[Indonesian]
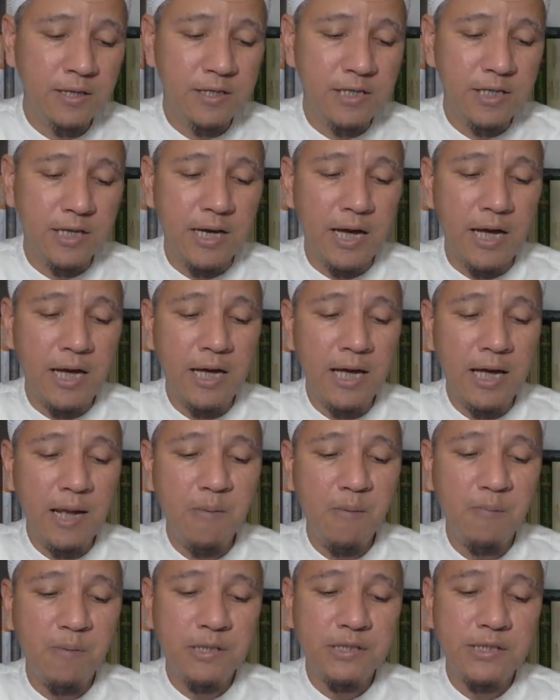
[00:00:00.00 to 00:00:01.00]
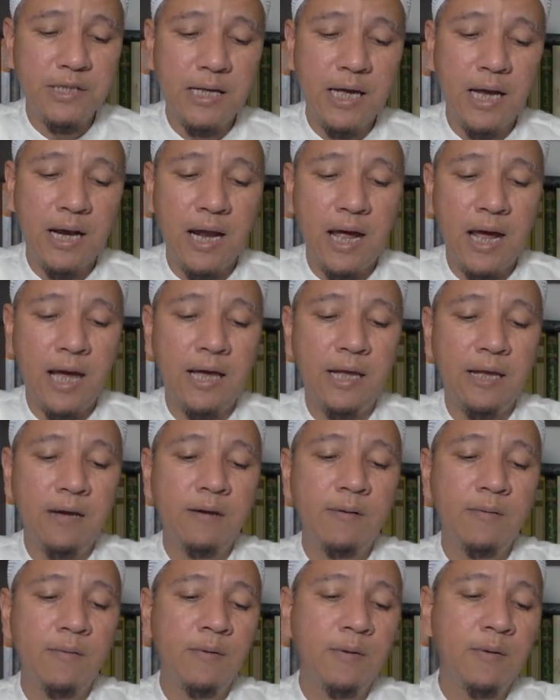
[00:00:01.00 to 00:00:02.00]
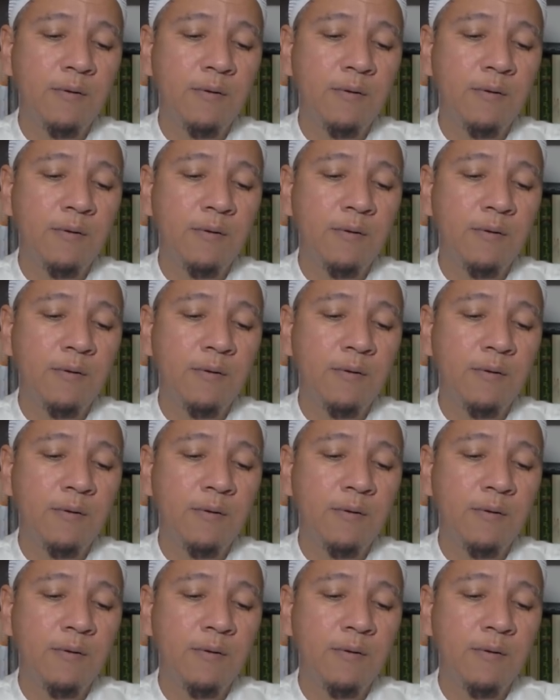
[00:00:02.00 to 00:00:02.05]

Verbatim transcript: Jika ingin membersihkan air,